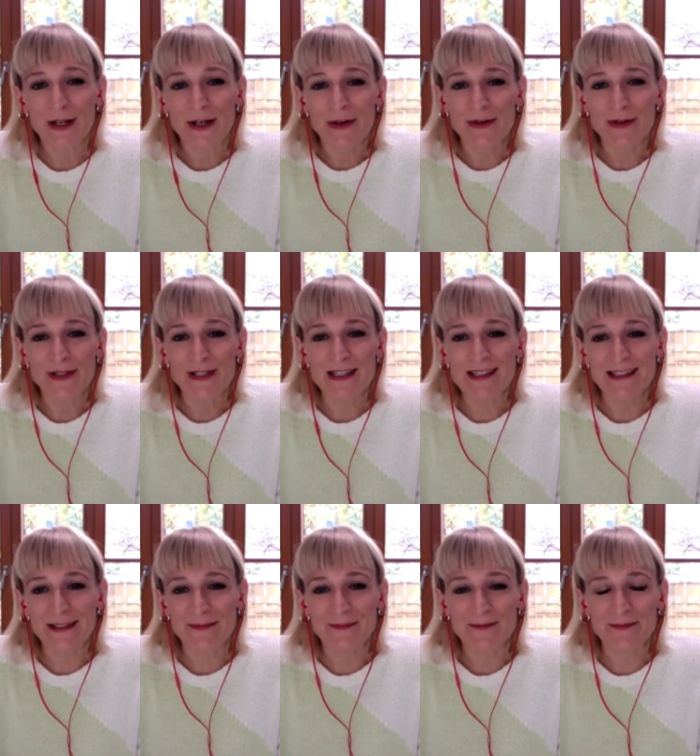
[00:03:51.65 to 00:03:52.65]
Und
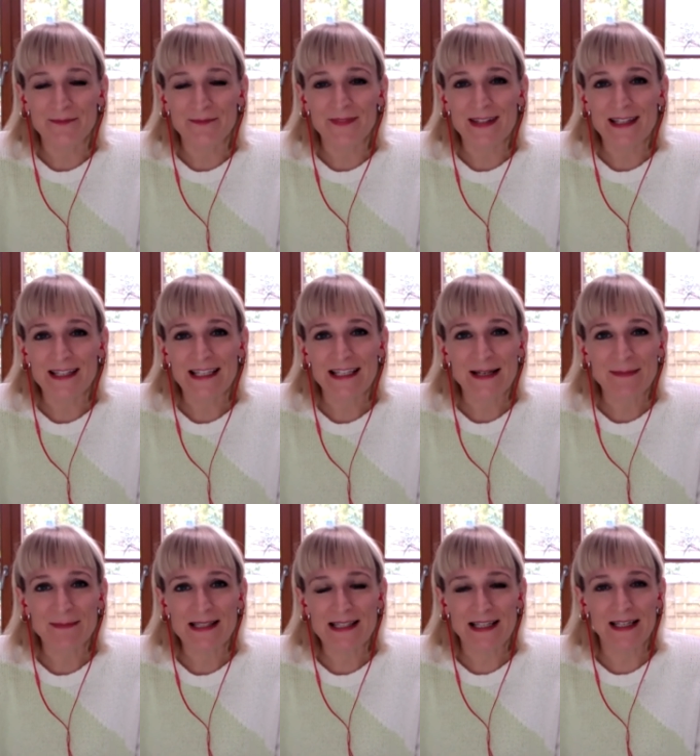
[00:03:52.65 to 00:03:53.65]
ähm, ich habe
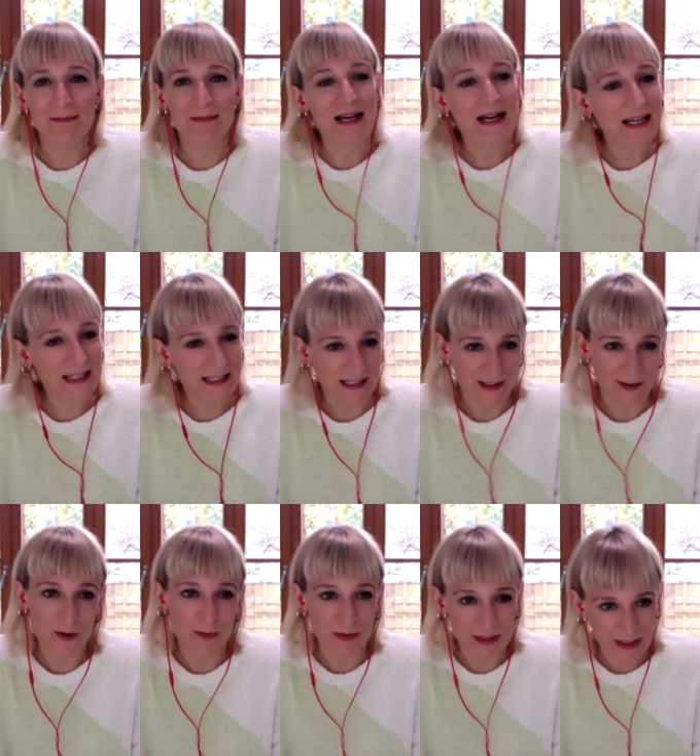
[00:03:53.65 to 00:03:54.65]
das dann im Nachhinein
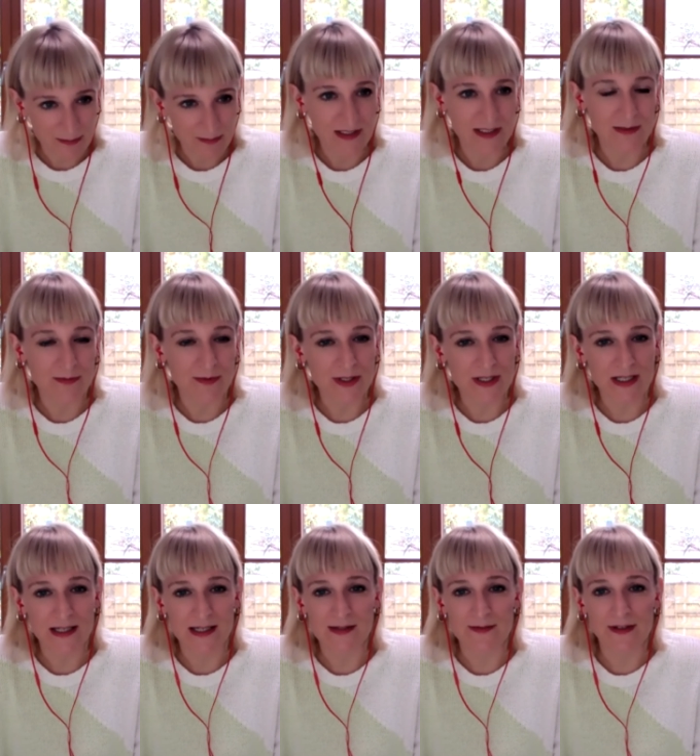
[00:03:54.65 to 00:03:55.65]
kombiniert mit den
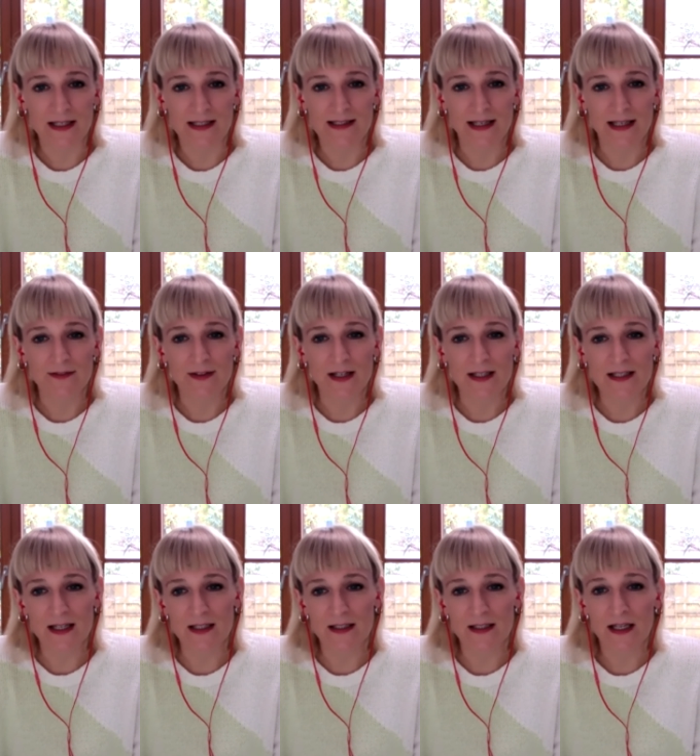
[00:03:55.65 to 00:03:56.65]
Porträts, weil ich einfach
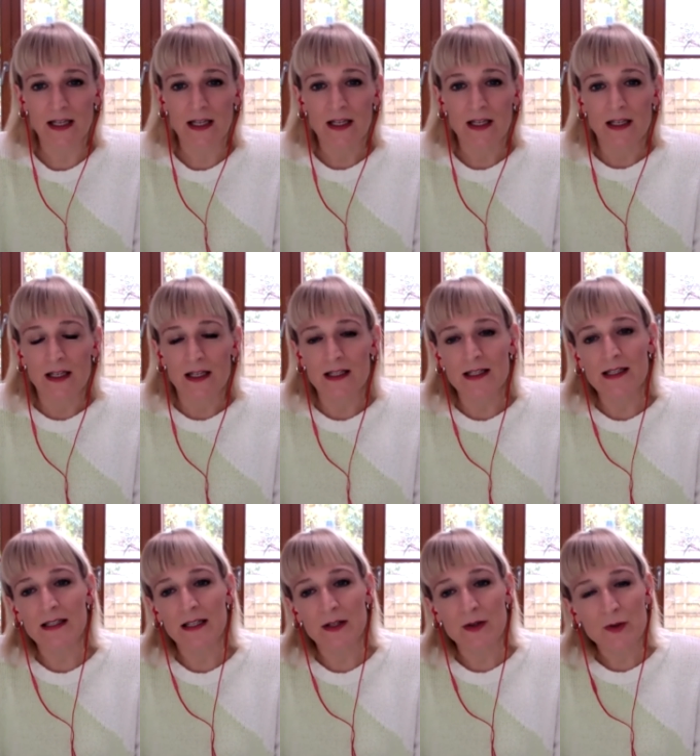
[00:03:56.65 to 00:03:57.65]
darin in
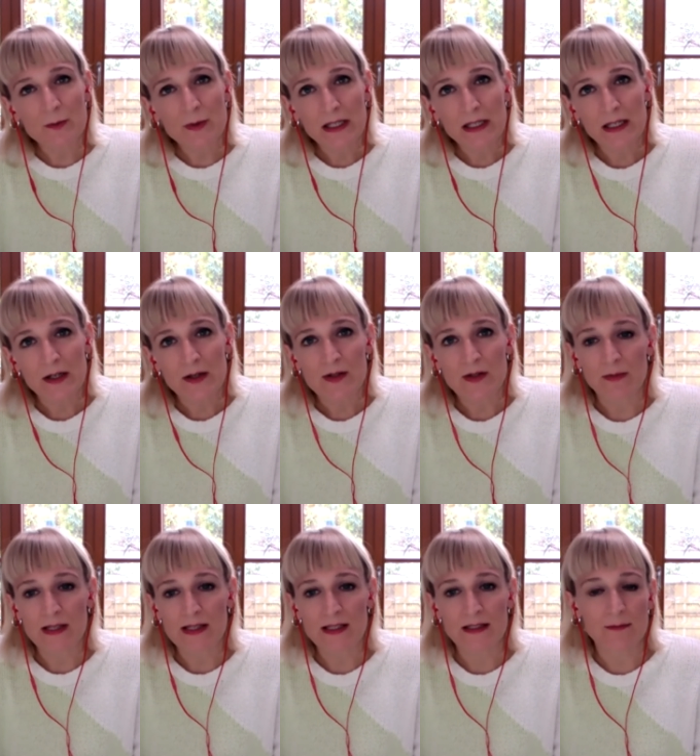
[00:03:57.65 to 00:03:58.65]
diesen Naturbildern auch so ein
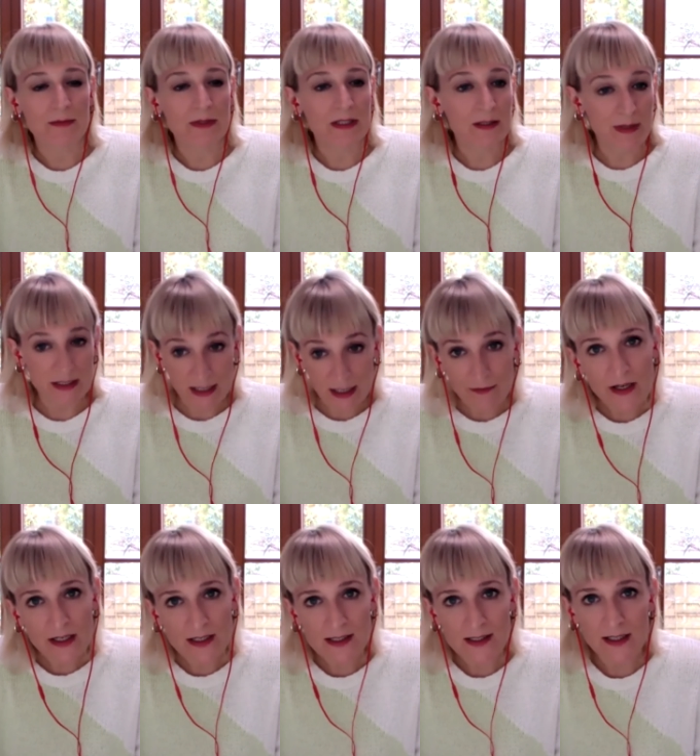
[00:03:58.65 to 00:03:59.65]
bisschen eine Metapher
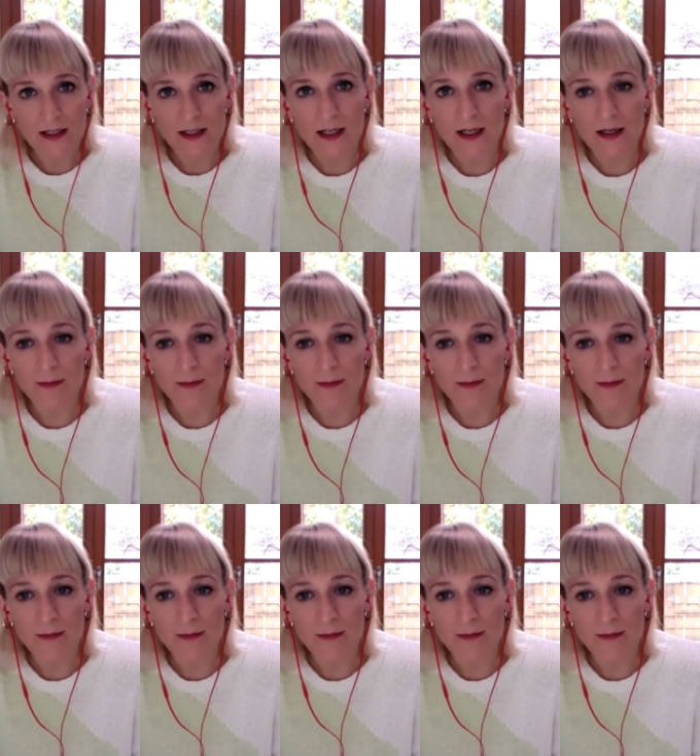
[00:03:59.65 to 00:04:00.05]
gesehen habe,